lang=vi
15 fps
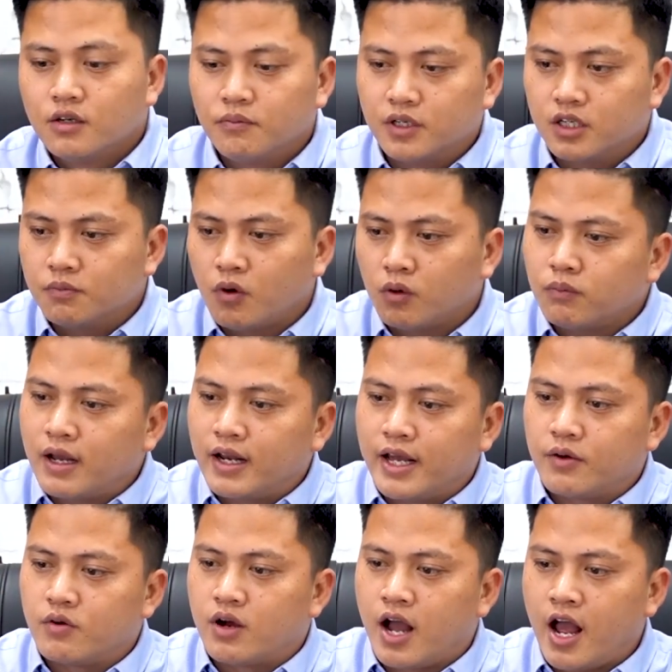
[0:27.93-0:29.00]
Mình cứ post bài
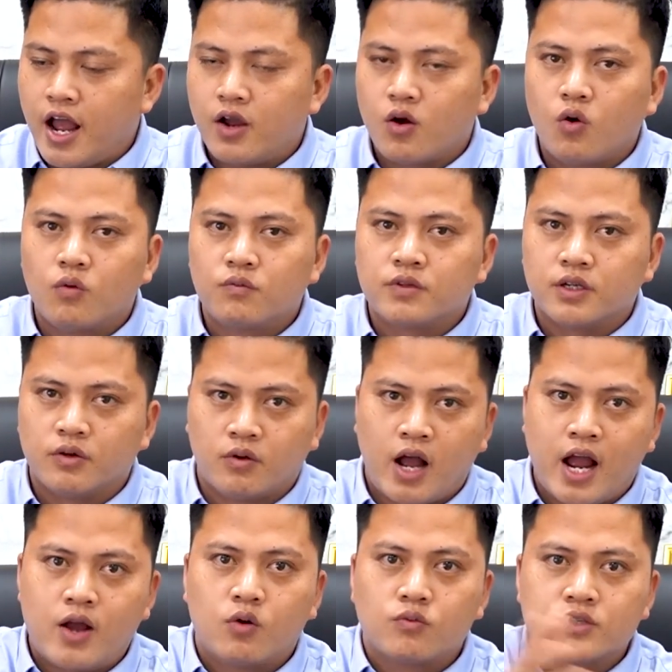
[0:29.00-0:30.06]
này khoảng 2 hôm thì
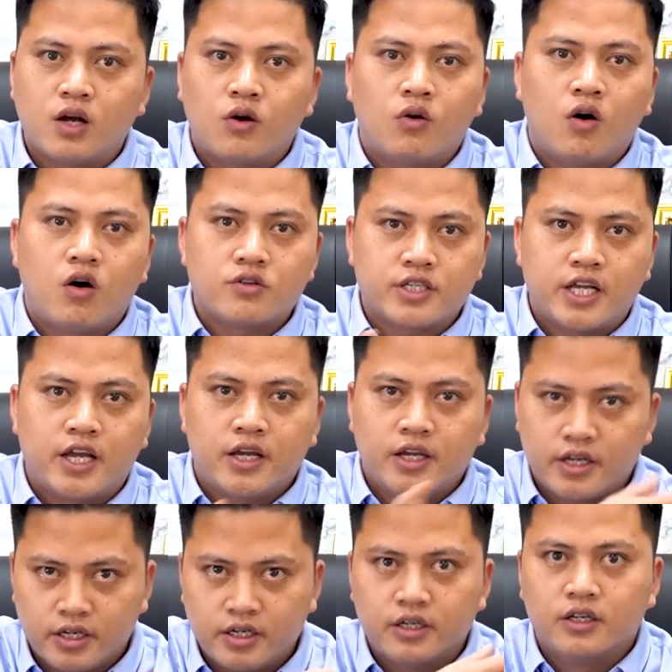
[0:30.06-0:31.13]
2 hôm sau họ
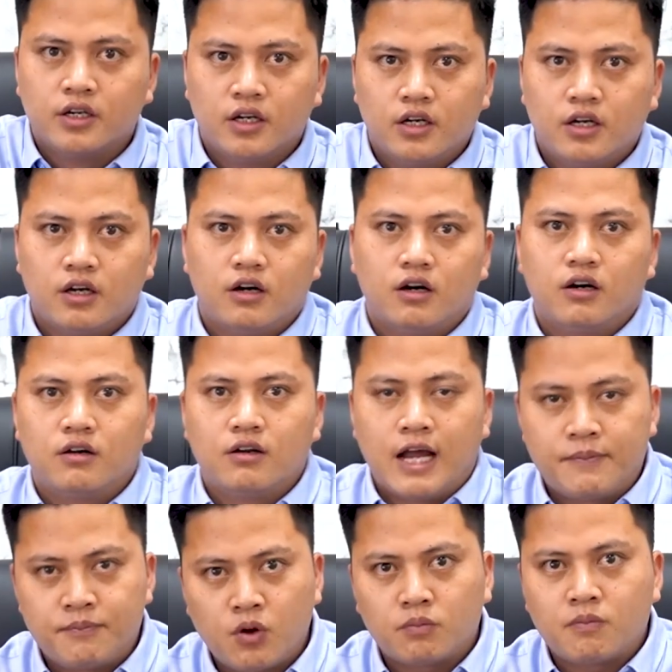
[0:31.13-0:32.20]
sẽ
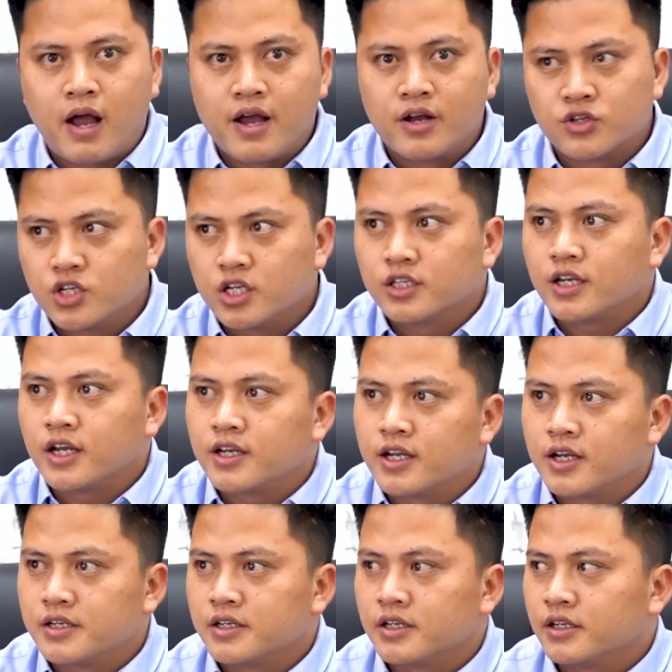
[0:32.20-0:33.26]
lại post bài ở trên
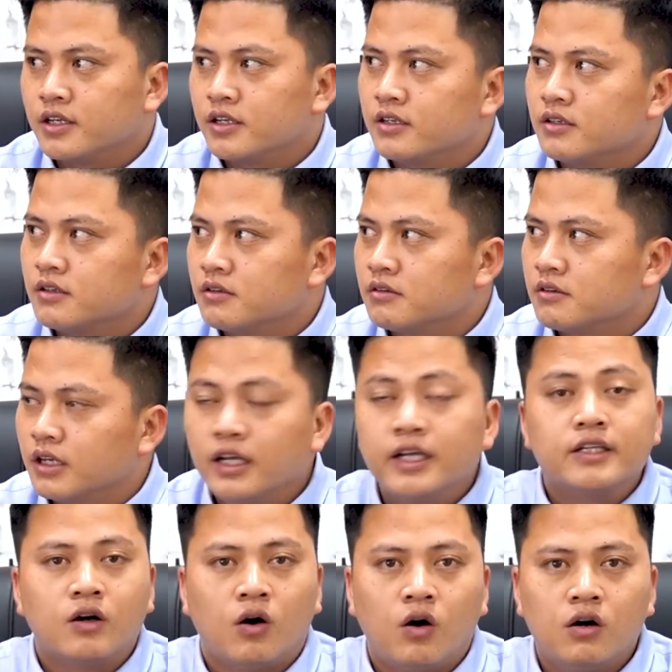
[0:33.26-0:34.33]
cái
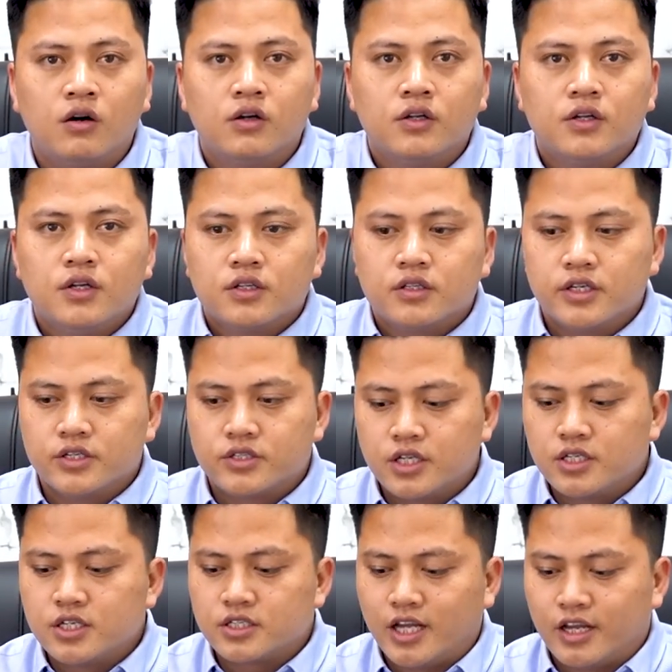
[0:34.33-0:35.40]
link đó. Thì
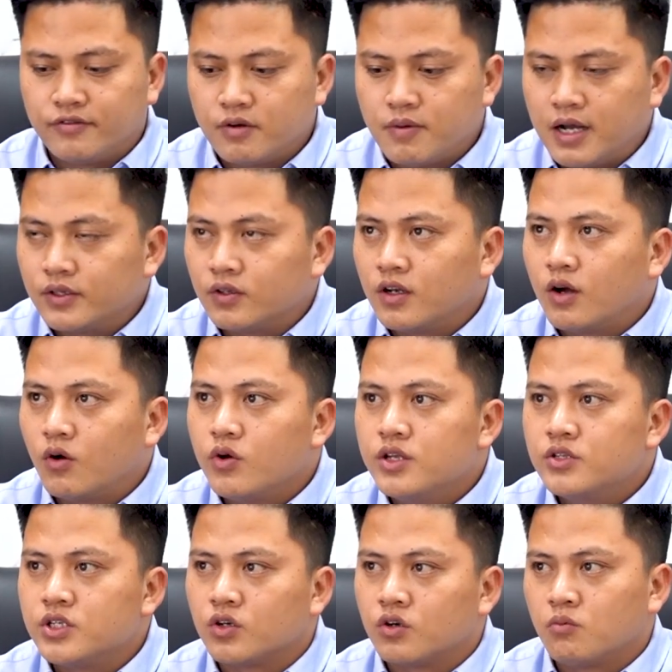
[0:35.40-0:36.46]
xin chia sẻ với bạn đó là
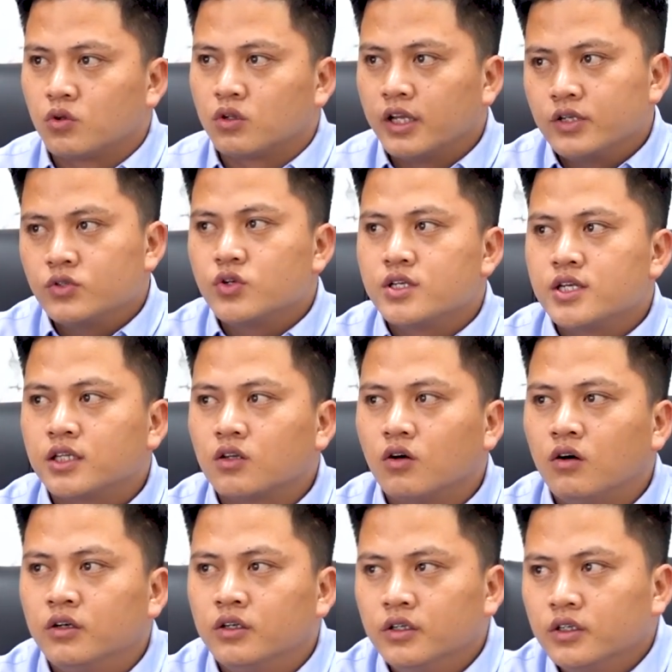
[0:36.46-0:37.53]
Huy chỉ có một link duy nhất
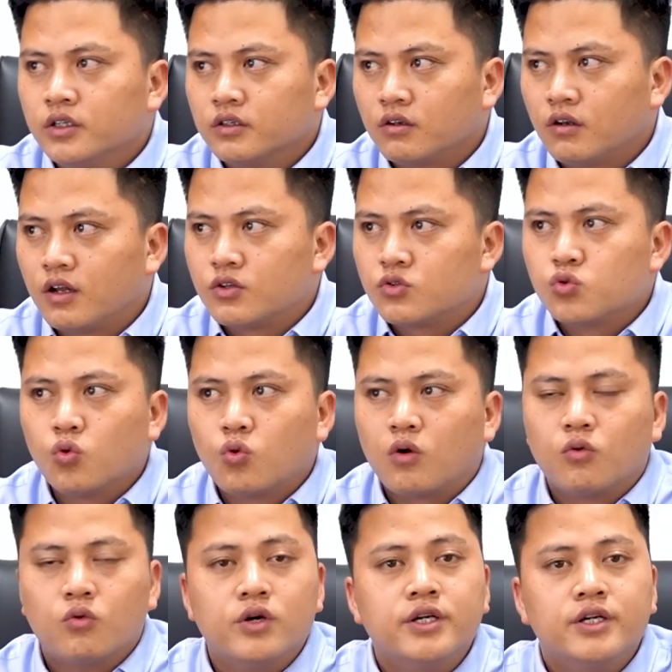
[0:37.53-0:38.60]
thôi, đó là Chu
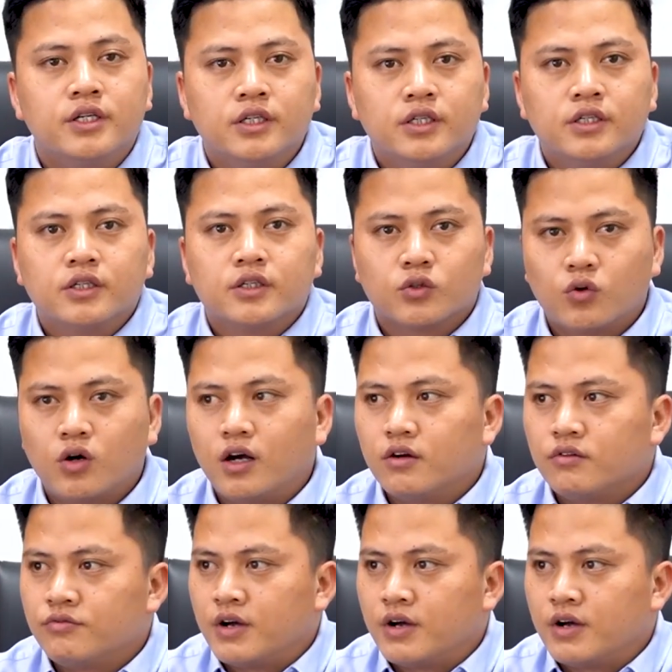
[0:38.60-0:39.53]
Quang Huy, đúng không ạ?